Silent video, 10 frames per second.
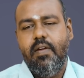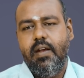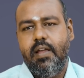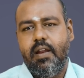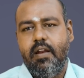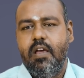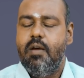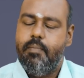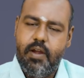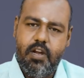வேண்டுகிறேன்
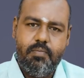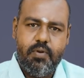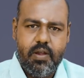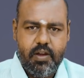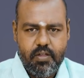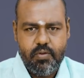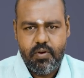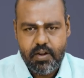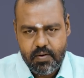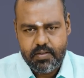மீண்டும் ஒரு
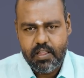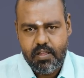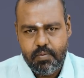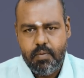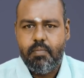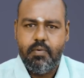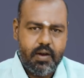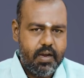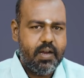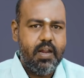இனியதொரு நிகழ்வு சந்திப்போம்
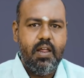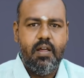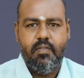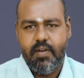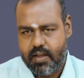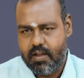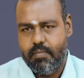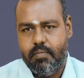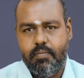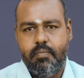நன்றி வணக்கம்